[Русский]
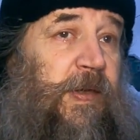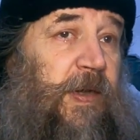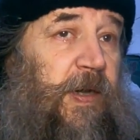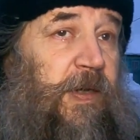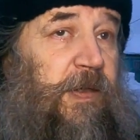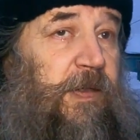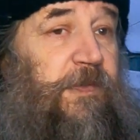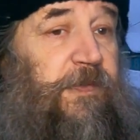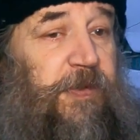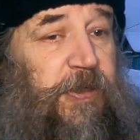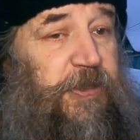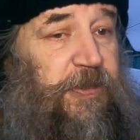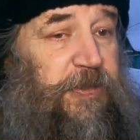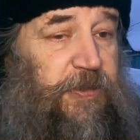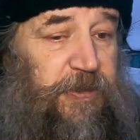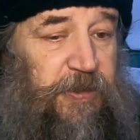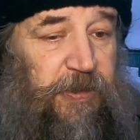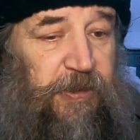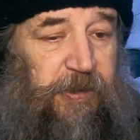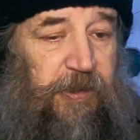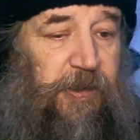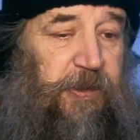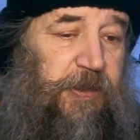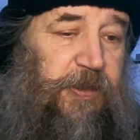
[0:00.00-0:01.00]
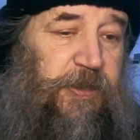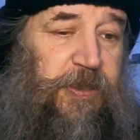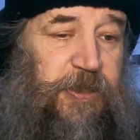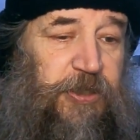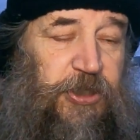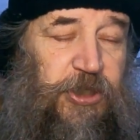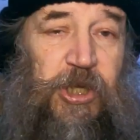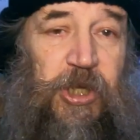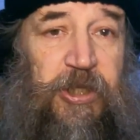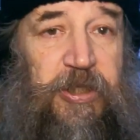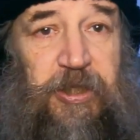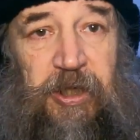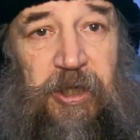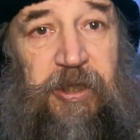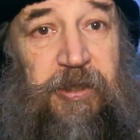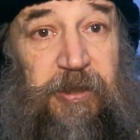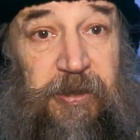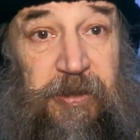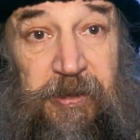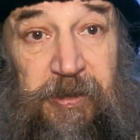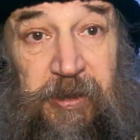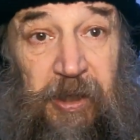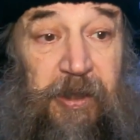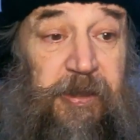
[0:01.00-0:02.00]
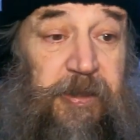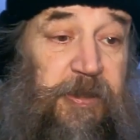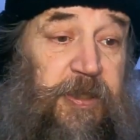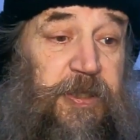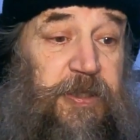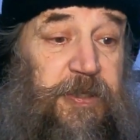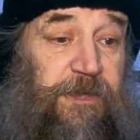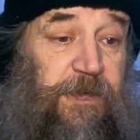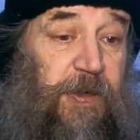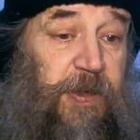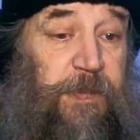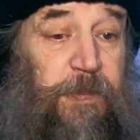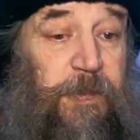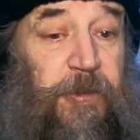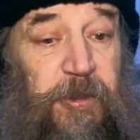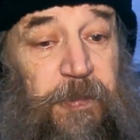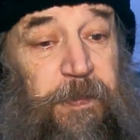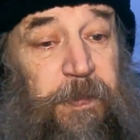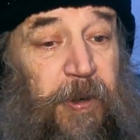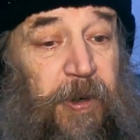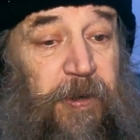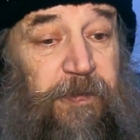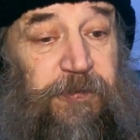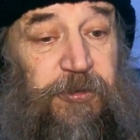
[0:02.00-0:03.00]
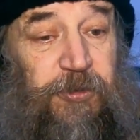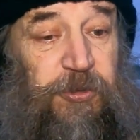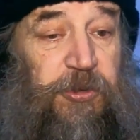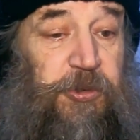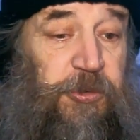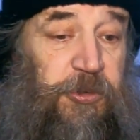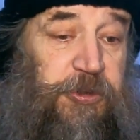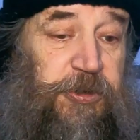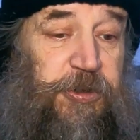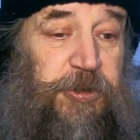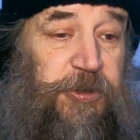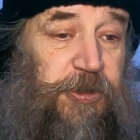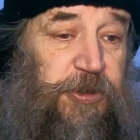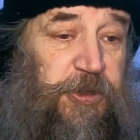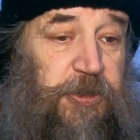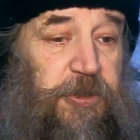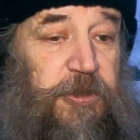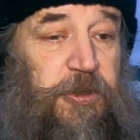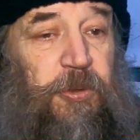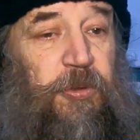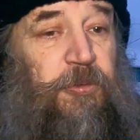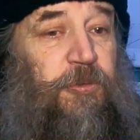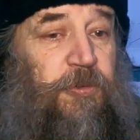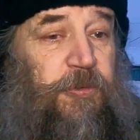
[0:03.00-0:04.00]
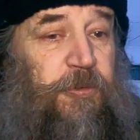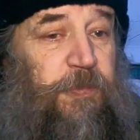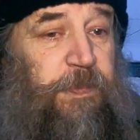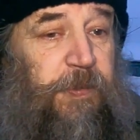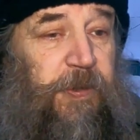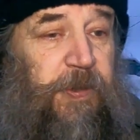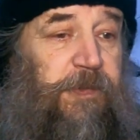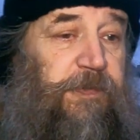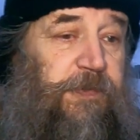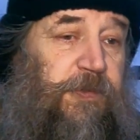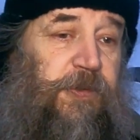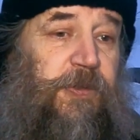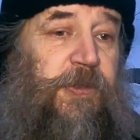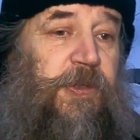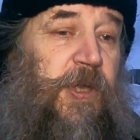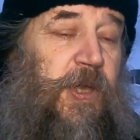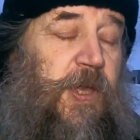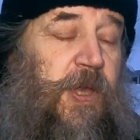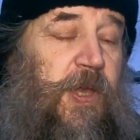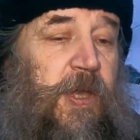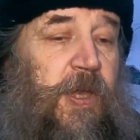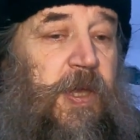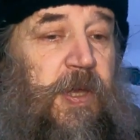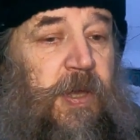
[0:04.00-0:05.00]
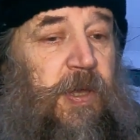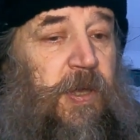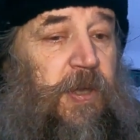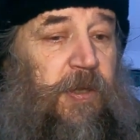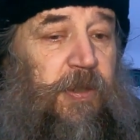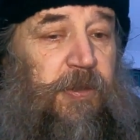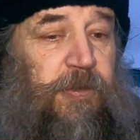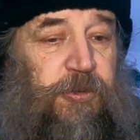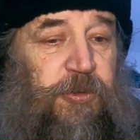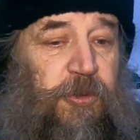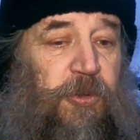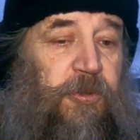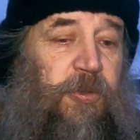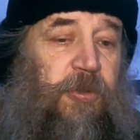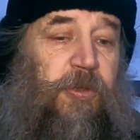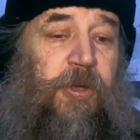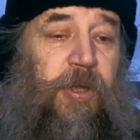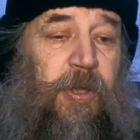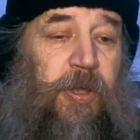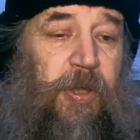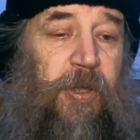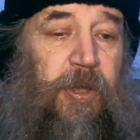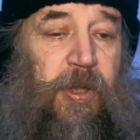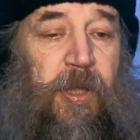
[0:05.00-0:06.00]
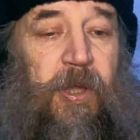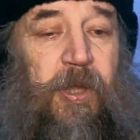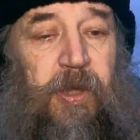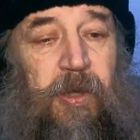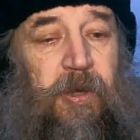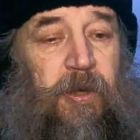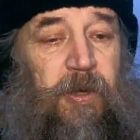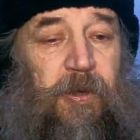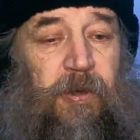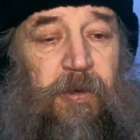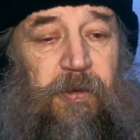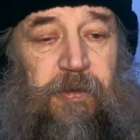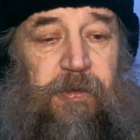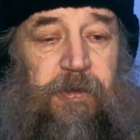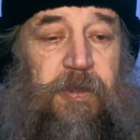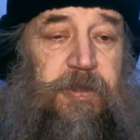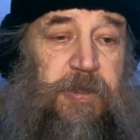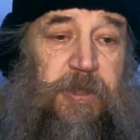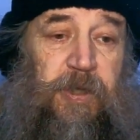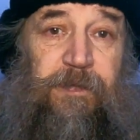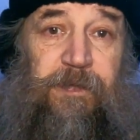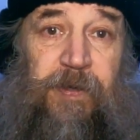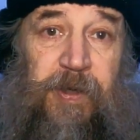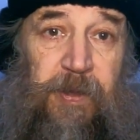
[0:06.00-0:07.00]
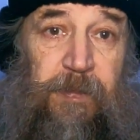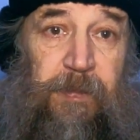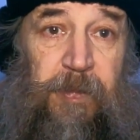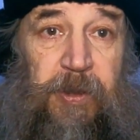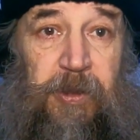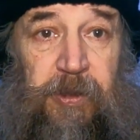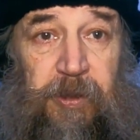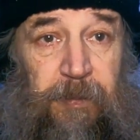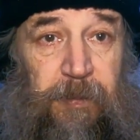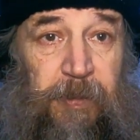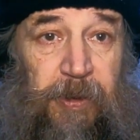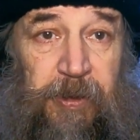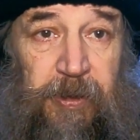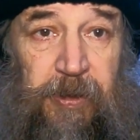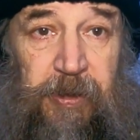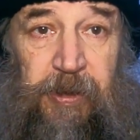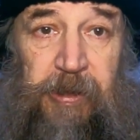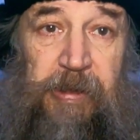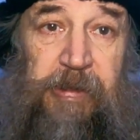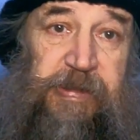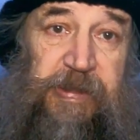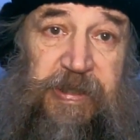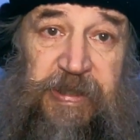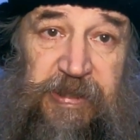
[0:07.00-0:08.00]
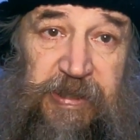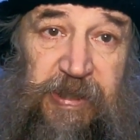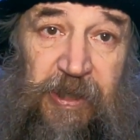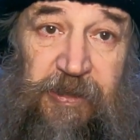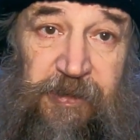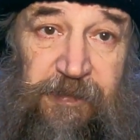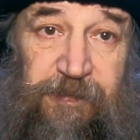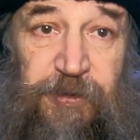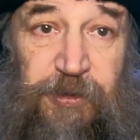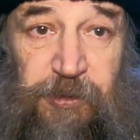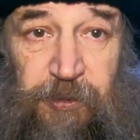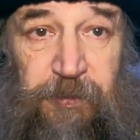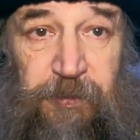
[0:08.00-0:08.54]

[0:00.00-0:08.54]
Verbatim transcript: как говорится, сказать так называемую правду и очень жестокую правду, то со временем это стало